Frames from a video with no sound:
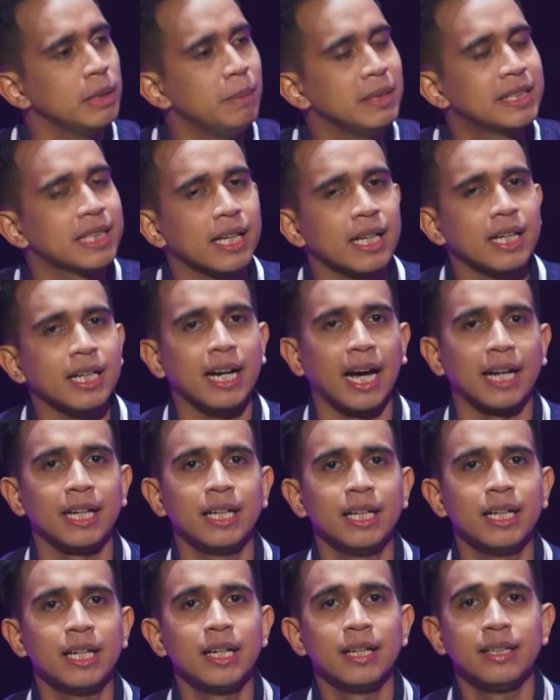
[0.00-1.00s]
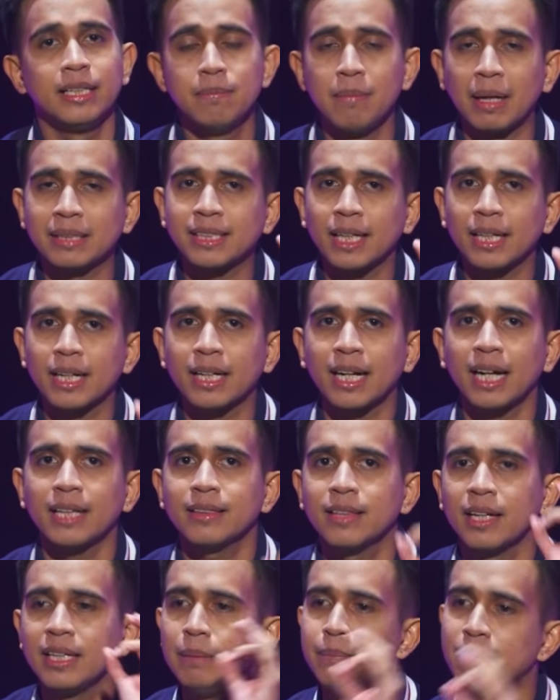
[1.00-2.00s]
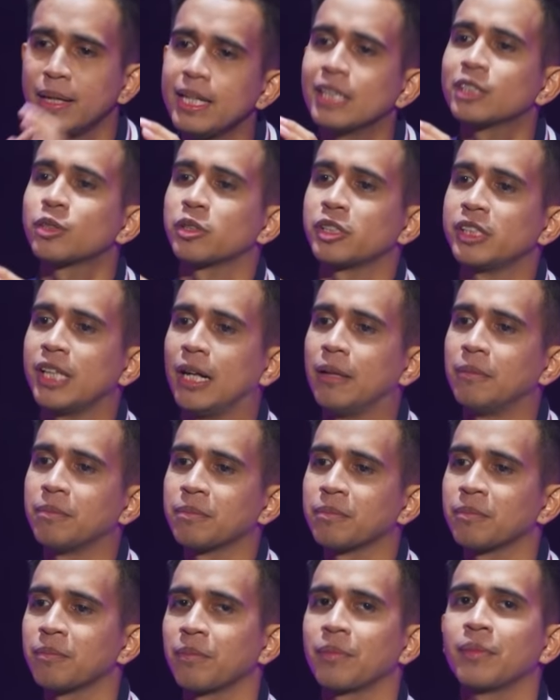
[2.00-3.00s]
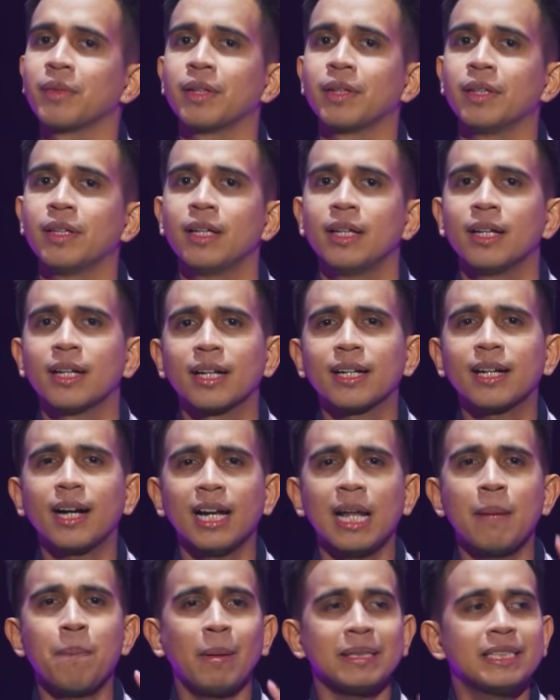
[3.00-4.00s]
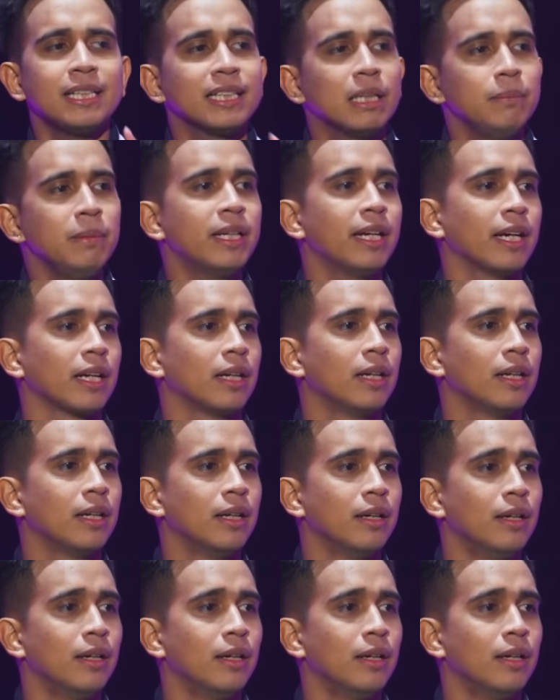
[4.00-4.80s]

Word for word: dibicarakan di masyarakat dan di media sosial. Kalian pasti lagi mikir,